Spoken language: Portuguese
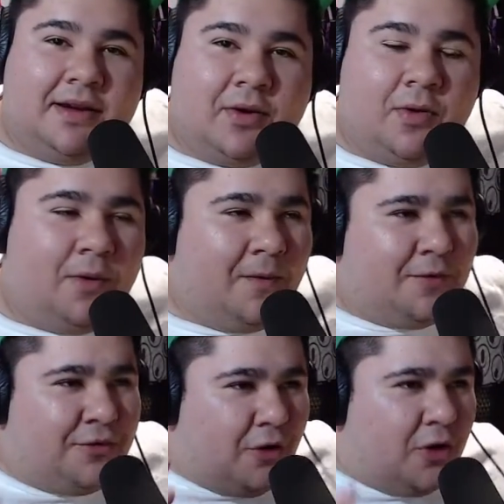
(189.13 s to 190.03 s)
com
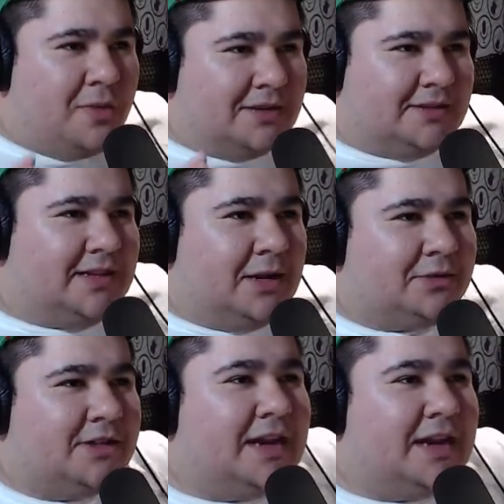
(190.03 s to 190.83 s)
formas que não se